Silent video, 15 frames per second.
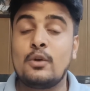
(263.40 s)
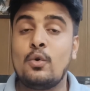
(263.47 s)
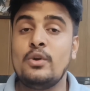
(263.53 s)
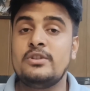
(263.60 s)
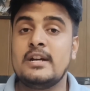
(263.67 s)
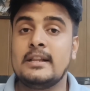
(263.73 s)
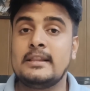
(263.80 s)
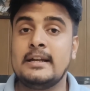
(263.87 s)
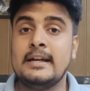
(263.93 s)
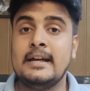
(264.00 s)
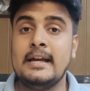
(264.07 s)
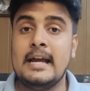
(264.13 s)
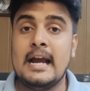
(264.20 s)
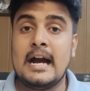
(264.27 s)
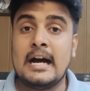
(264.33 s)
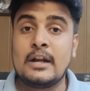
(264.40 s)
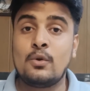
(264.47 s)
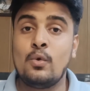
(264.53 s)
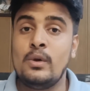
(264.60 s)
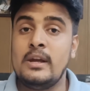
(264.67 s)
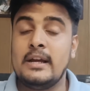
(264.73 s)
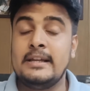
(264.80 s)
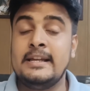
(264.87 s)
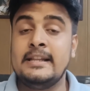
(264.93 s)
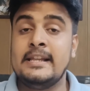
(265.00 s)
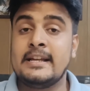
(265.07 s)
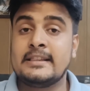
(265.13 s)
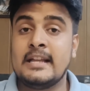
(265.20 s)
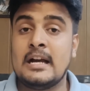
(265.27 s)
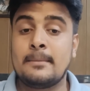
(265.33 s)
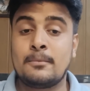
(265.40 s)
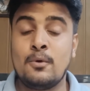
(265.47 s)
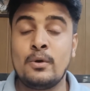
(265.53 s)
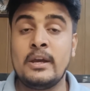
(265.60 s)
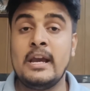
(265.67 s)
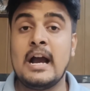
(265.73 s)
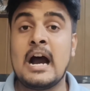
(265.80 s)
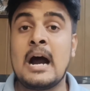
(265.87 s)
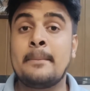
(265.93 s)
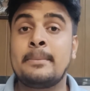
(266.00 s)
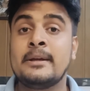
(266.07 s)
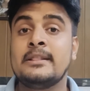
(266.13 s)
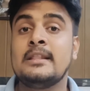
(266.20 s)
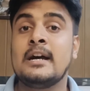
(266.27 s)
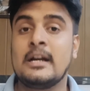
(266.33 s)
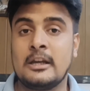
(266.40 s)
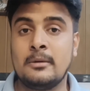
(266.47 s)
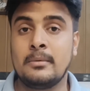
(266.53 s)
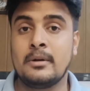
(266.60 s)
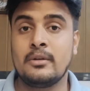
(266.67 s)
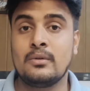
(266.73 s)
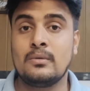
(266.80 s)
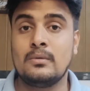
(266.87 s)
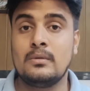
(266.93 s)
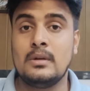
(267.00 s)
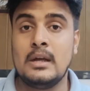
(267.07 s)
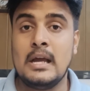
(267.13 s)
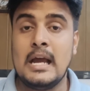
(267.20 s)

हर कोई चाहता है हर कोई ये देखता है आपको कि आप कितना आगे बढ़े हो